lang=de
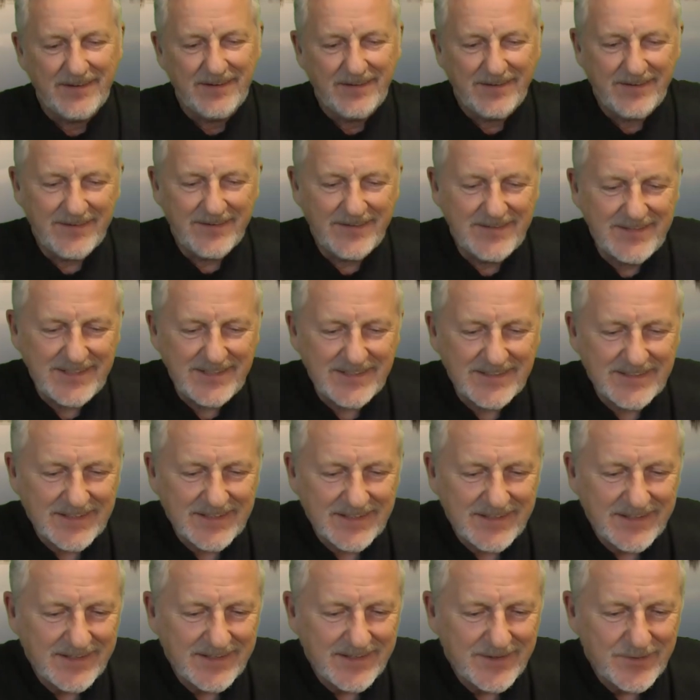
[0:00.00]
Und
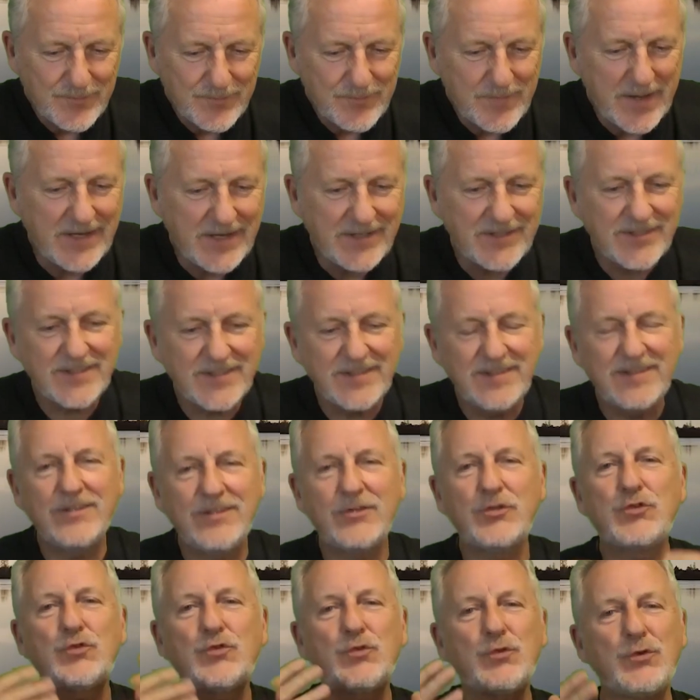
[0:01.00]
diese Menschen
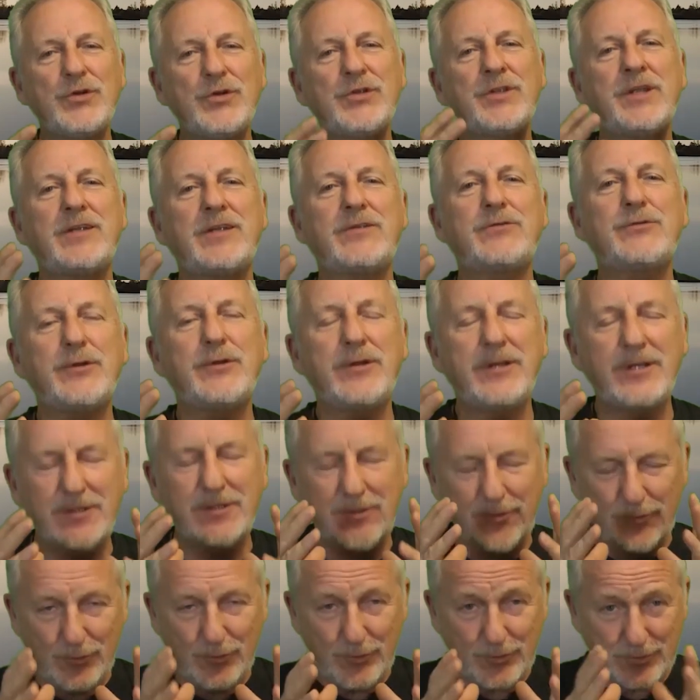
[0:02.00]
suchen
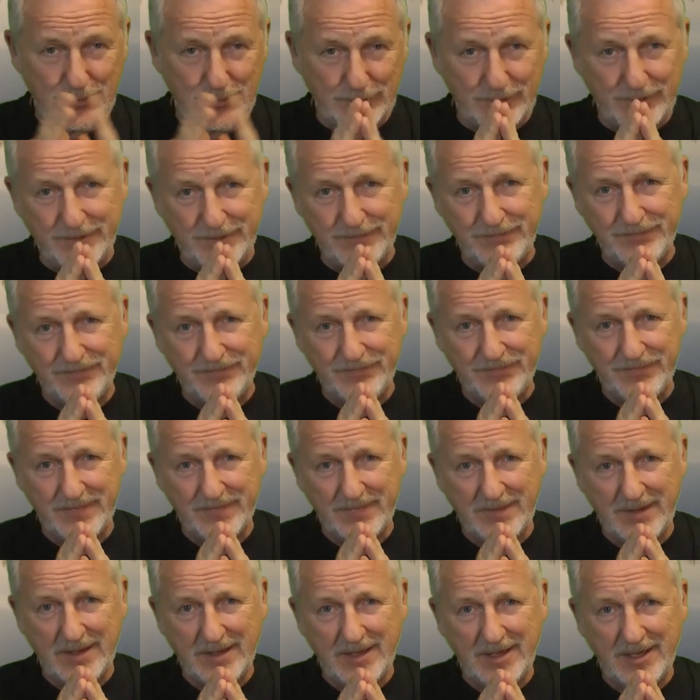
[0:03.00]
natürlich Lösungen.
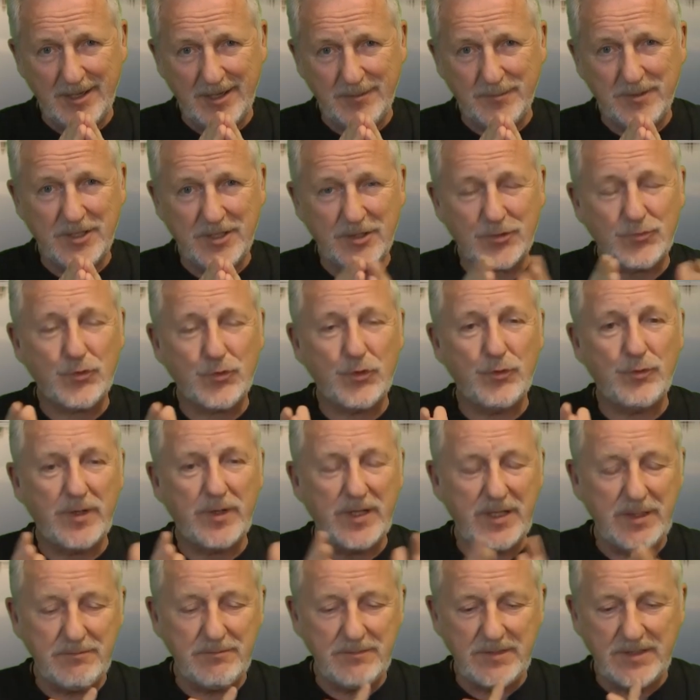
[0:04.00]
Aber das
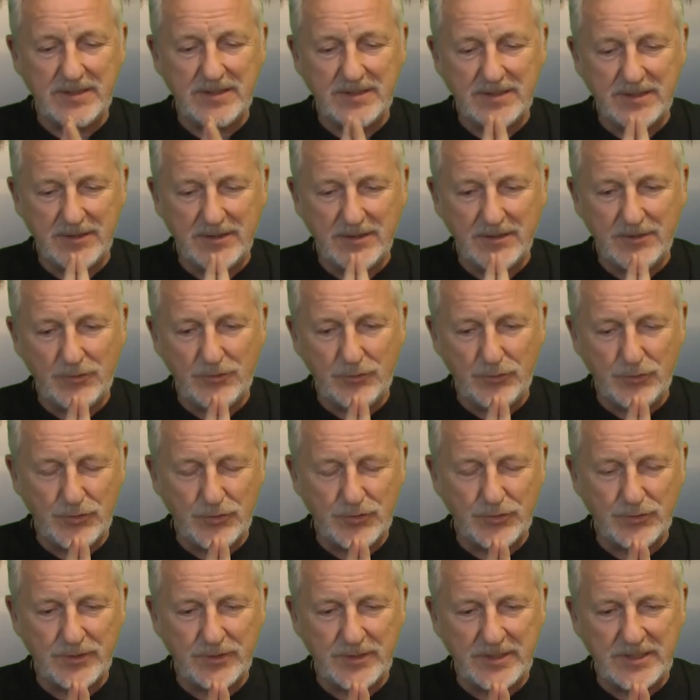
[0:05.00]
Problem dieser
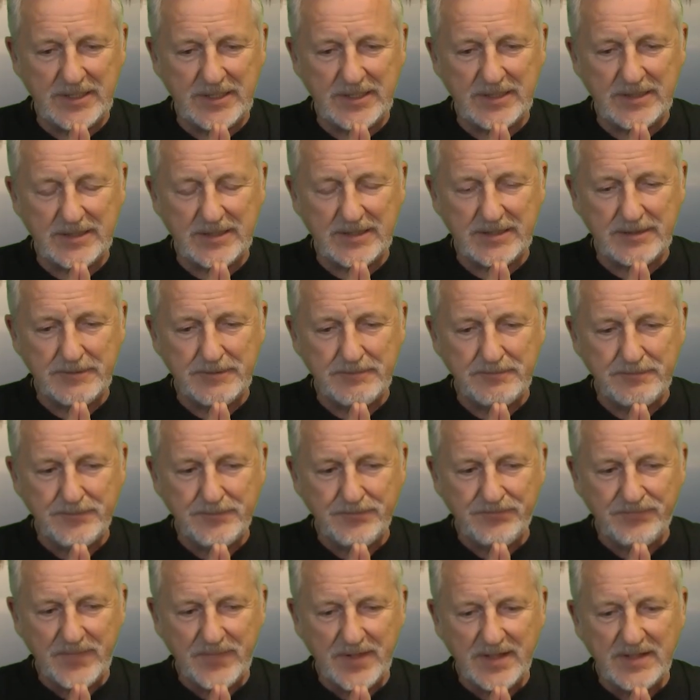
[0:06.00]
Lösungen ist,
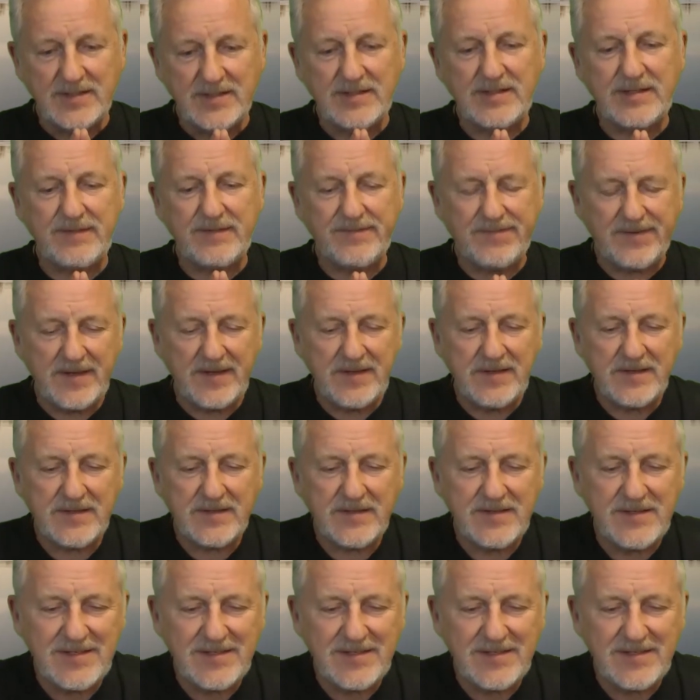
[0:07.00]
sie finden